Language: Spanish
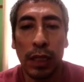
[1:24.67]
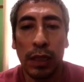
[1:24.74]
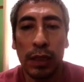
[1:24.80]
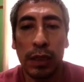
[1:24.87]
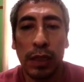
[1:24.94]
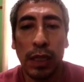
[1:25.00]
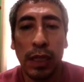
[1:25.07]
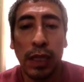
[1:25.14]

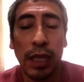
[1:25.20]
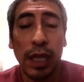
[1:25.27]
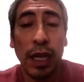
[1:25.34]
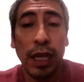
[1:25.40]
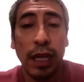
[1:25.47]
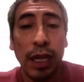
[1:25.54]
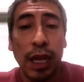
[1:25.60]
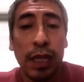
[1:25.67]
se quedan
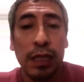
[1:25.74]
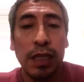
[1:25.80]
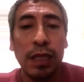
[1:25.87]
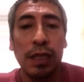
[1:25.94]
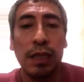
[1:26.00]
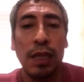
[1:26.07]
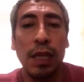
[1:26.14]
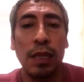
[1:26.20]
en casa y que
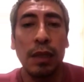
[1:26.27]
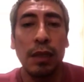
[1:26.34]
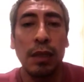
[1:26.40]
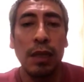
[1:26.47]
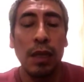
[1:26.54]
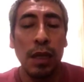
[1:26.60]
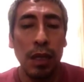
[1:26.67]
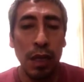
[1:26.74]
están
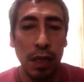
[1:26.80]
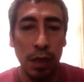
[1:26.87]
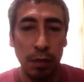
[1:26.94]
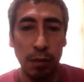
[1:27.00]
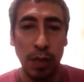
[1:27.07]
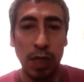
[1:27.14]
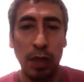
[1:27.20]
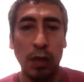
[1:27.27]

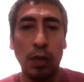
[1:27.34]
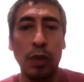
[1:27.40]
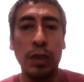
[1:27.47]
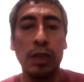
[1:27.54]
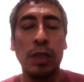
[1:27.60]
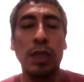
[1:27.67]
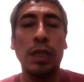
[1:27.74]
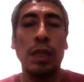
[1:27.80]
viendo
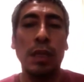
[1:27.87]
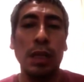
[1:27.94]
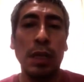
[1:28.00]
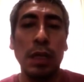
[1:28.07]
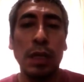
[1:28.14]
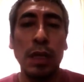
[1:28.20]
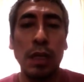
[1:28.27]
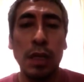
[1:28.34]
este...
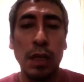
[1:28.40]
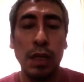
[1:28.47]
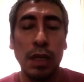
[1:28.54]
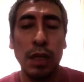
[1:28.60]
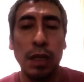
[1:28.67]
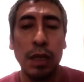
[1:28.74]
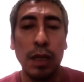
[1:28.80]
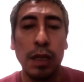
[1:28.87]

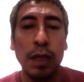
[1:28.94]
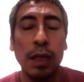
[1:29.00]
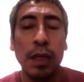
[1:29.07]
Eh,